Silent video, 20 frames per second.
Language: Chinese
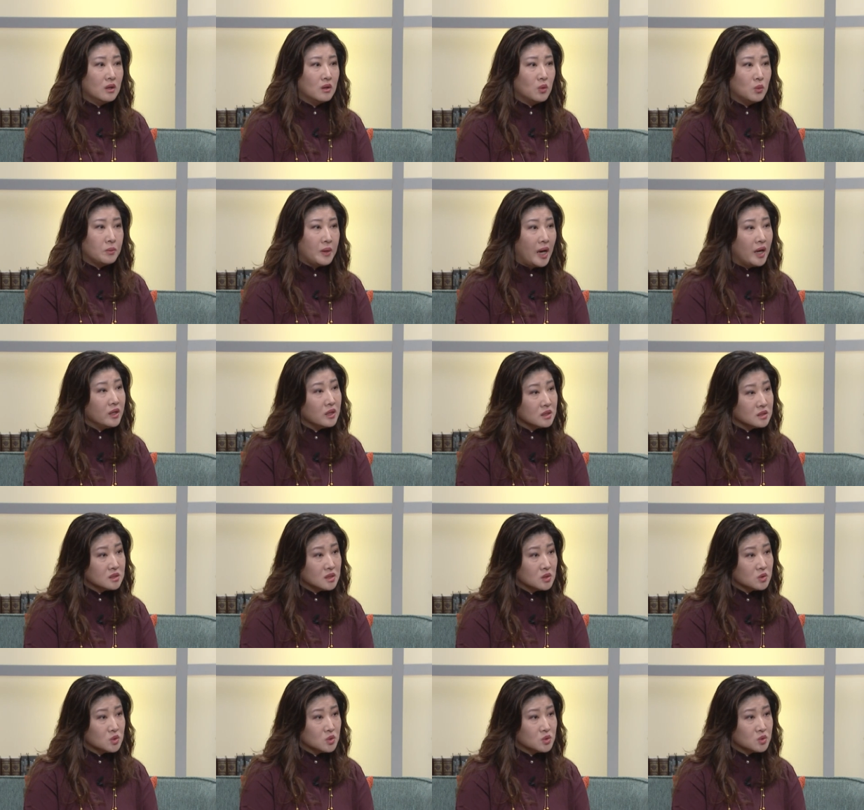我们还有一个
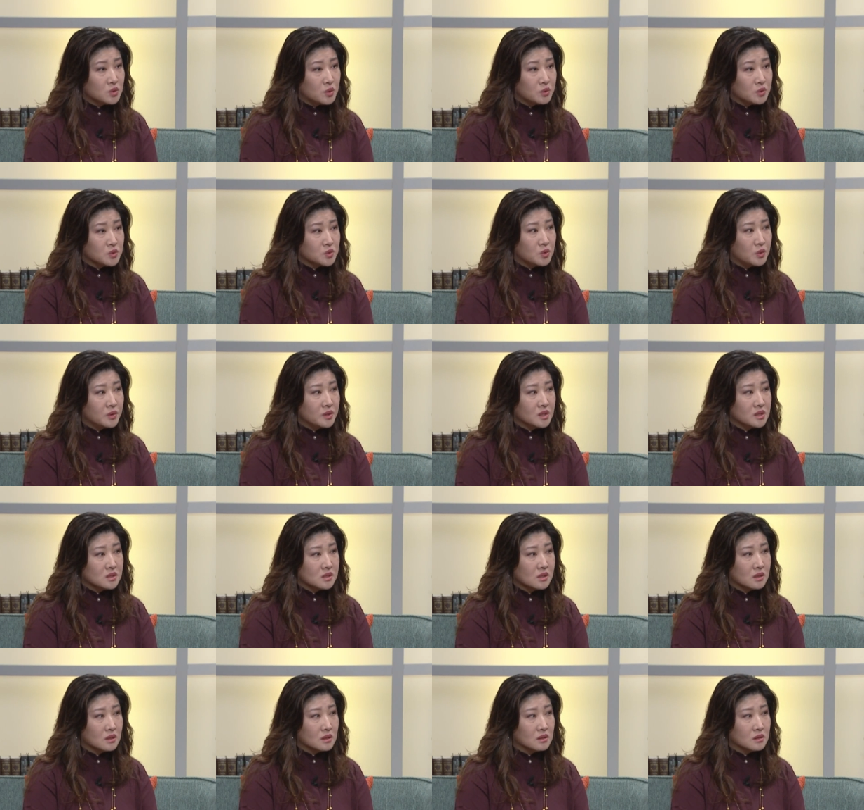叫做所谓的
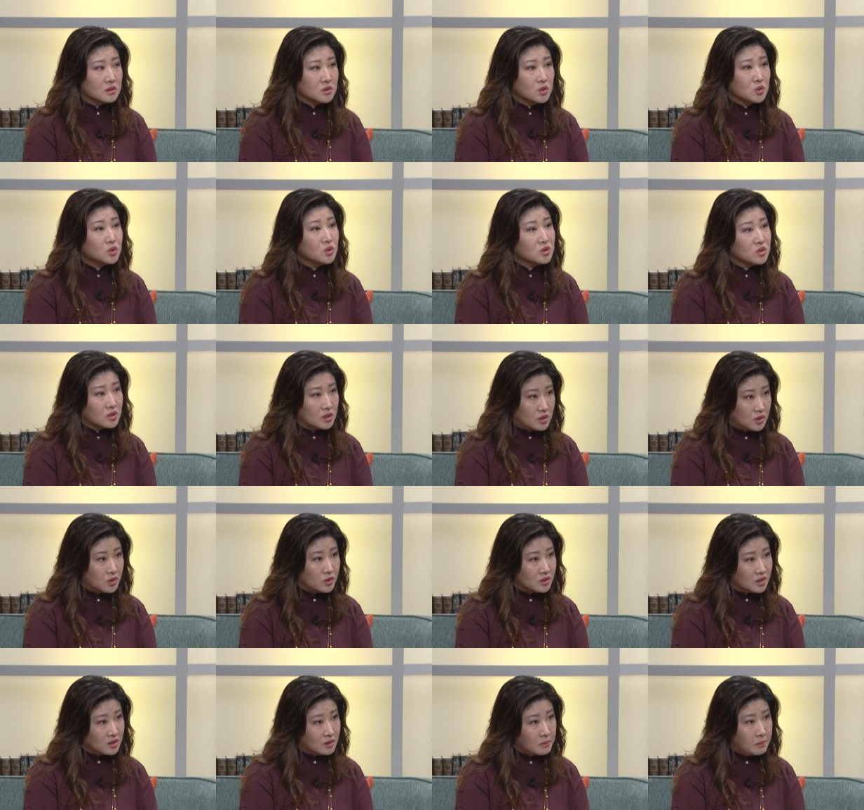这个 Social
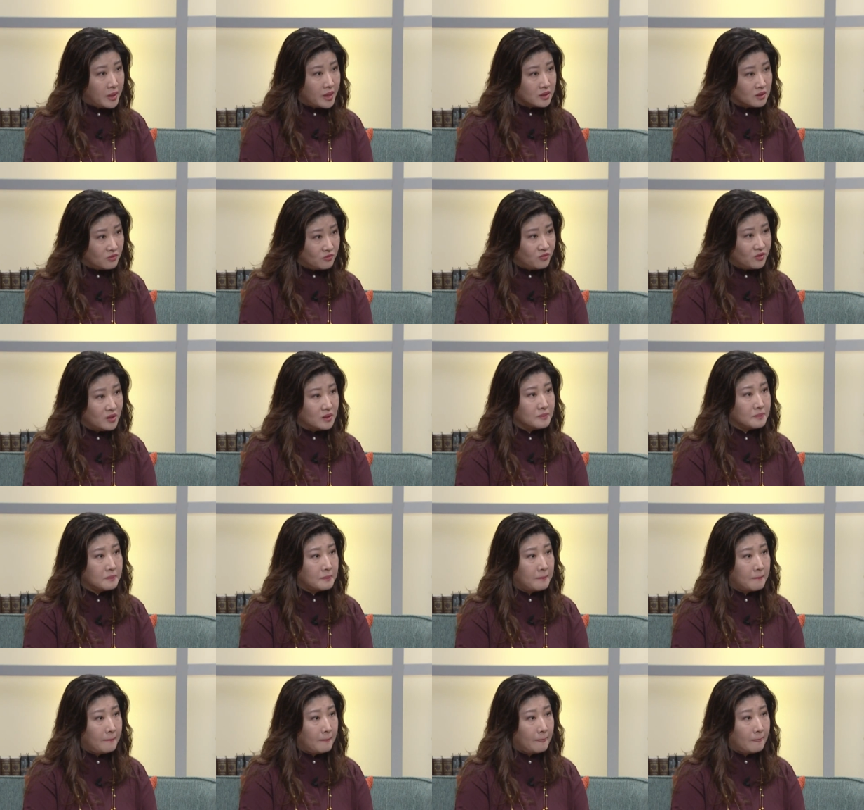Security 的 benefit，
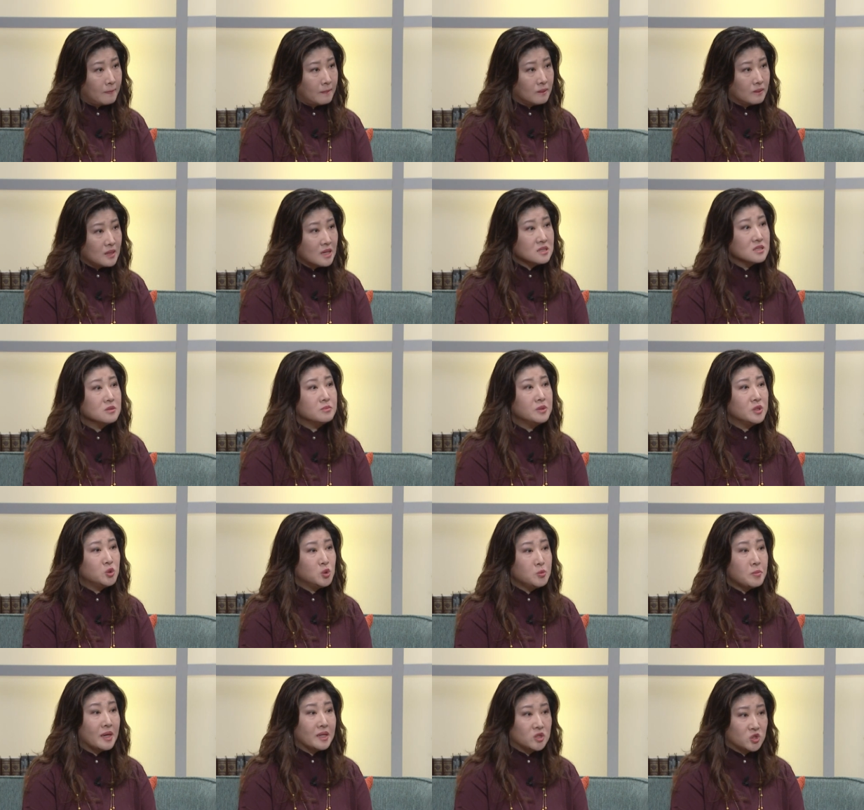但是必
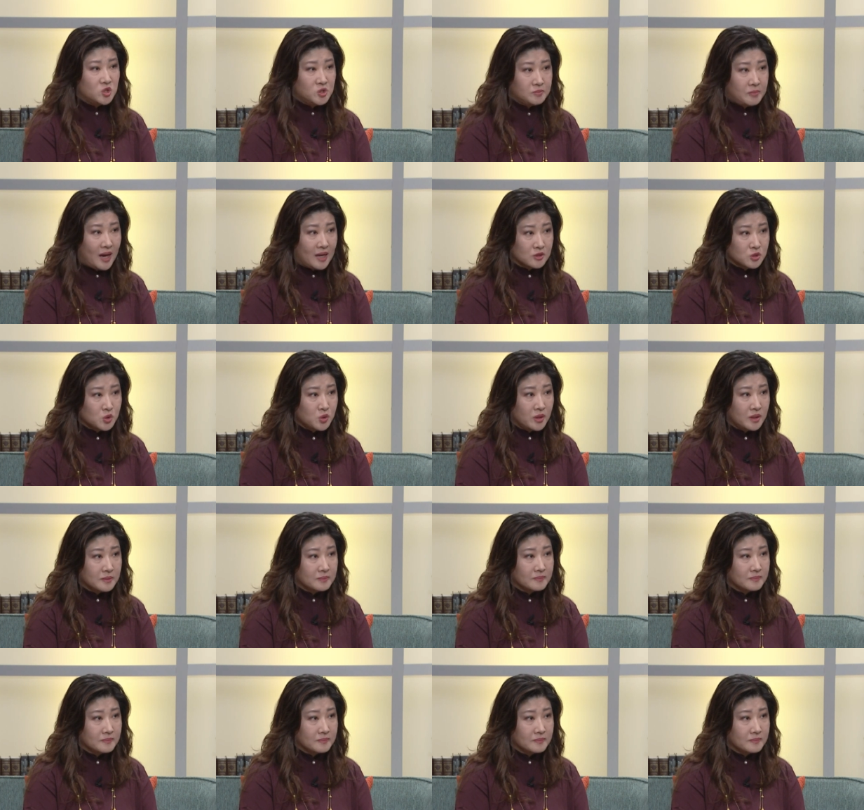须满18岁。